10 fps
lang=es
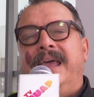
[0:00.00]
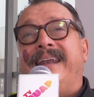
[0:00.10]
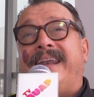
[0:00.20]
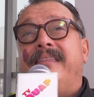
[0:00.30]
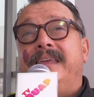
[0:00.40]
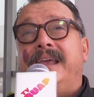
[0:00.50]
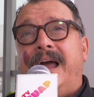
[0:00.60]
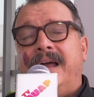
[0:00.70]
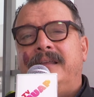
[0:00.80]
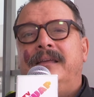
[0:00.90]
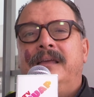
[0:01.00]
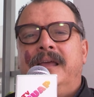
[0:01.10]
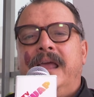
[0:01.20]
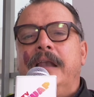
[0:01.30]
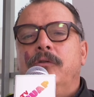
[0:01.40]
erradicar
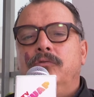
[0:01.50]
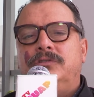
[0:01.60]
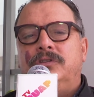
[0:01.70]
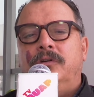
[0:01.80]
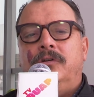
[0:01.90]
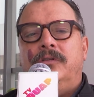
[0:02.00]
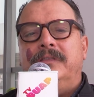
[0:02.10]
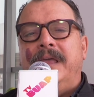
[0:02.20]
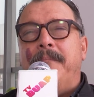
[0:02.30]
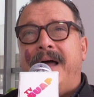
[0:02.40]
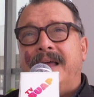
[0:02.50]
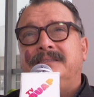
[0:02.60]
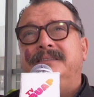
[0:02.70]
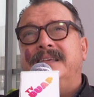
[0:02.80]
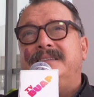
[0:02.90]
el uso de
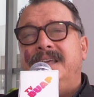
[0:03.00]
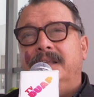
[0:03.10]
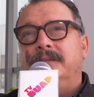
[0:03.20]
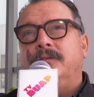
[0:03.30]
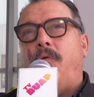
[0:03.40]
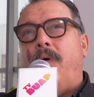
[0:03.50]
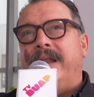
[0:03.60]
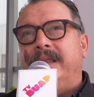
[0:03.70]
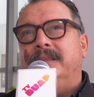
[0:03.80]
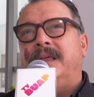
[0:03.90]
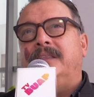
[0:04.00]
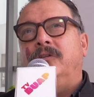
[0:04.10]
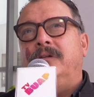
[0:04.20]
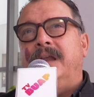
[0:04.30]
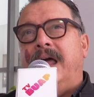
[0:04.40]
más de 140
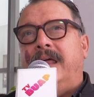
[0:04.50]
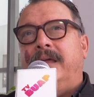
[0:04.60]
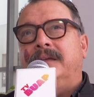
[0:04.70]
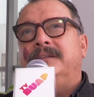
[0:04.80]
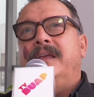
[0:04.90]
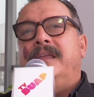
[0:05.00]
toneladas